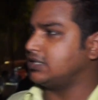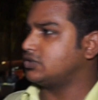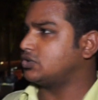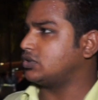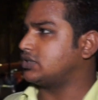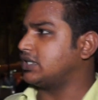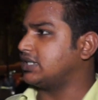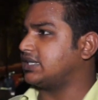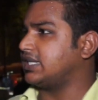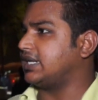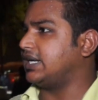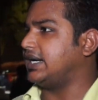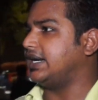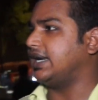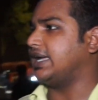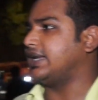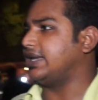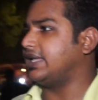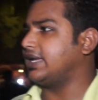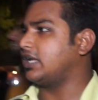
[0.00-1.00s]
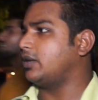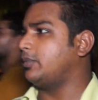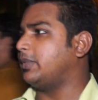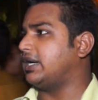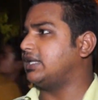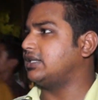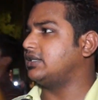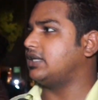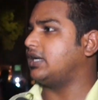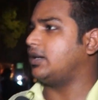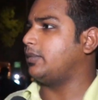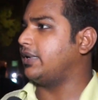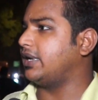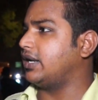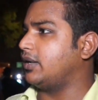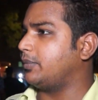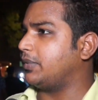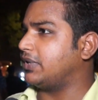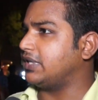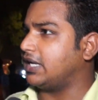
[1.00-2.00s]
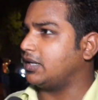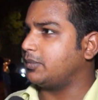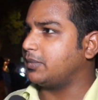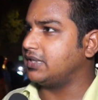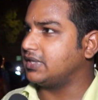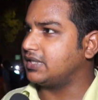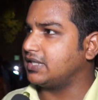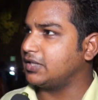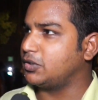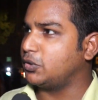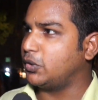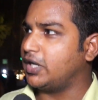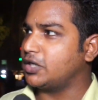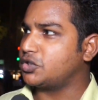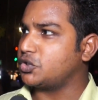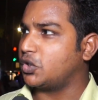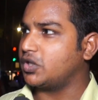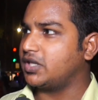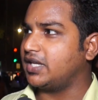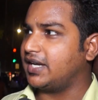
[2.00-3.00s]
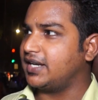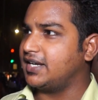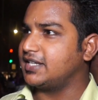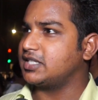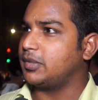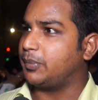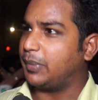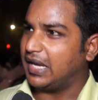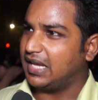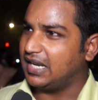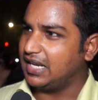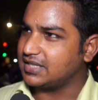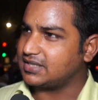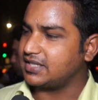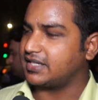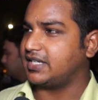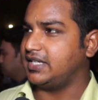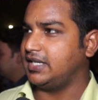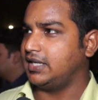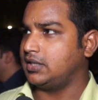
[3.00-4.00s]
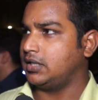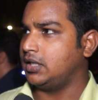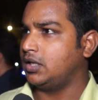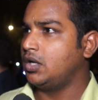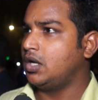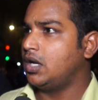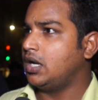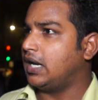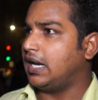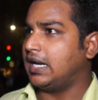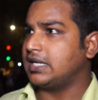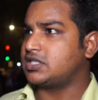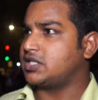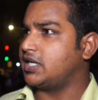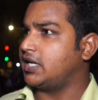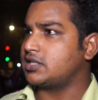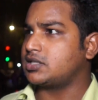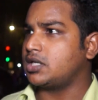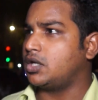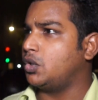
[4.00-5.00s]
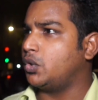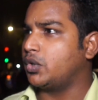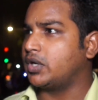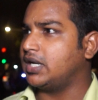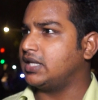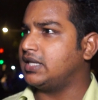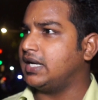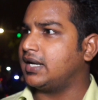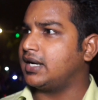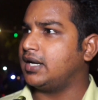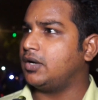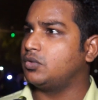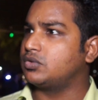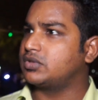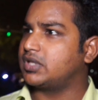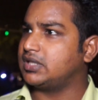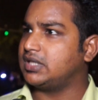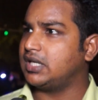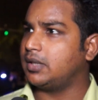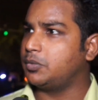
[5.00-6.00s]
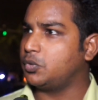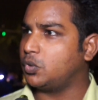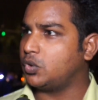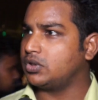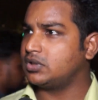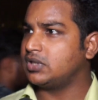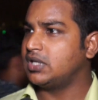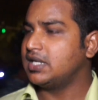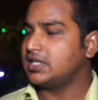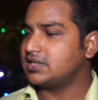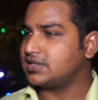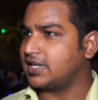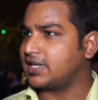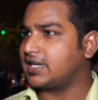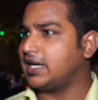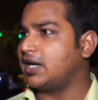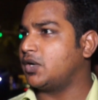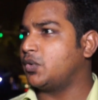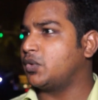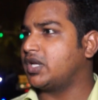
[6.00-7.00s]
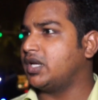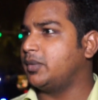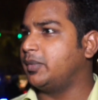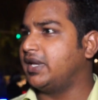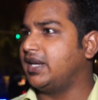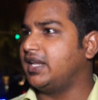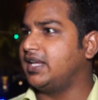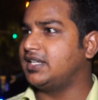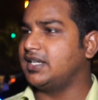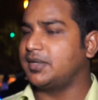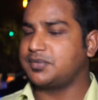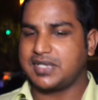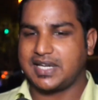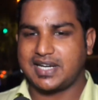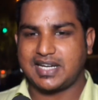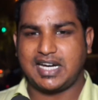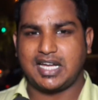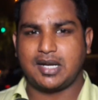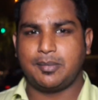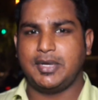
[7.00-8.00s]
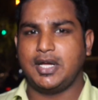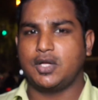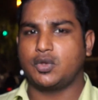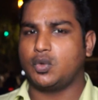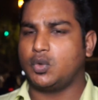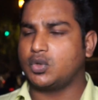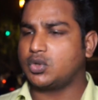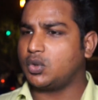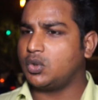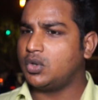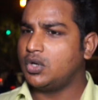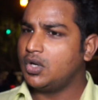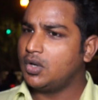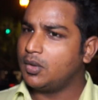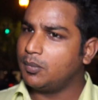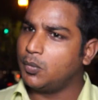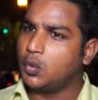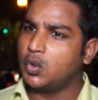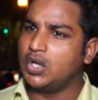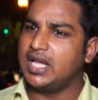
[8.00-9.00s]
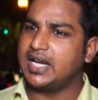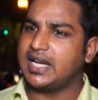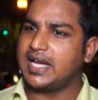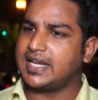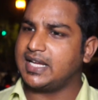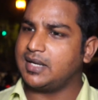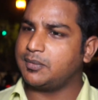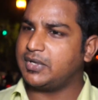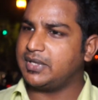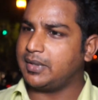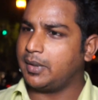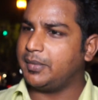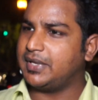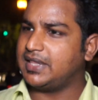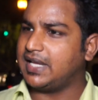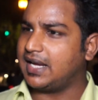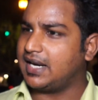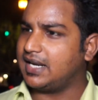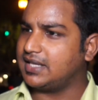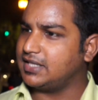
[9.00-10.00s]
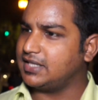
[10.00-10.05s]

370 हटाने की बात हमारे प्रधानमंत्री 2014 आने से पहले से किया था आज छः साल हो गया धारा उसकी जब वो सरकार उनकी बनी जब सरकार में है तो वो तो भूल ही गई कि हमें हमें धारा